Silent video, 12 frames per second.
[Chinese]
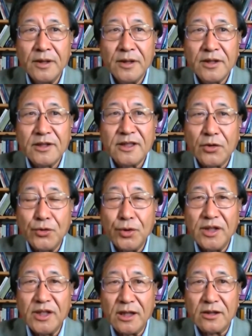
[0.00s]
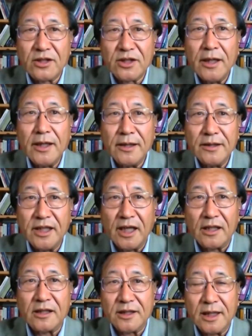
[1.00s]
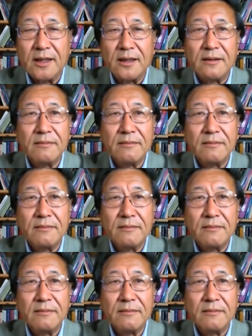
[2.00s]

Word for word: 是在俊俏的山林顶上。